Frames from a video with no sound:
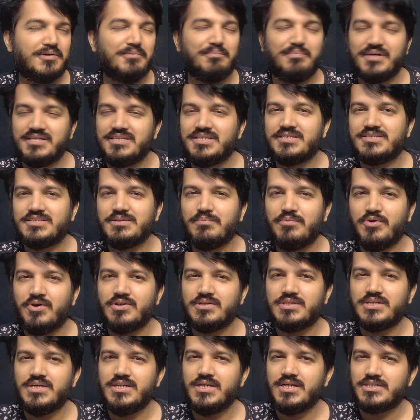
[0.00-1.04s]
मदद से
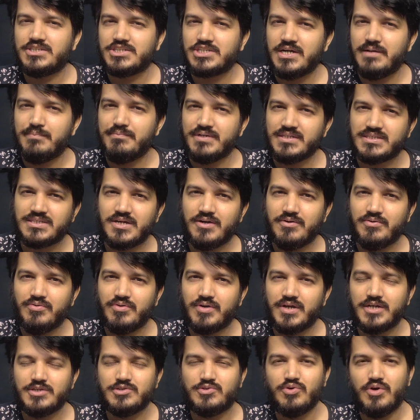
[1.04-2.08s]
बहुत ही अच्छा मज़ा
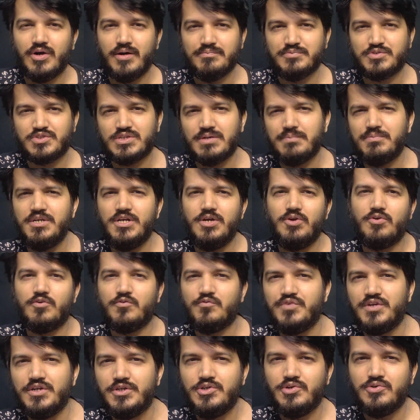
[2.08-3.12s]
होगा तो हम सभी
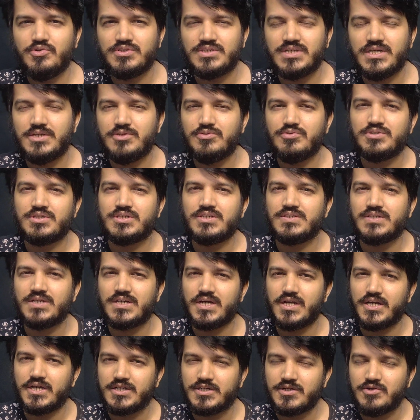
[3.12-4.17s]
लोग वीडियो से एक दूसरे
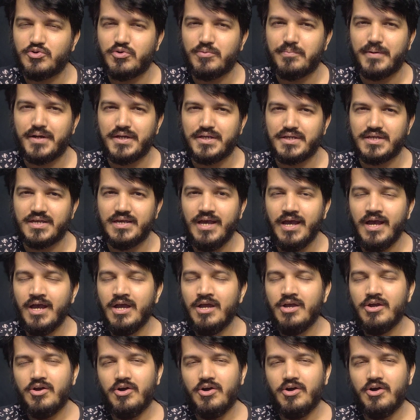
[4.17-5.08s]
से कनेक्टेड हो पाएंगे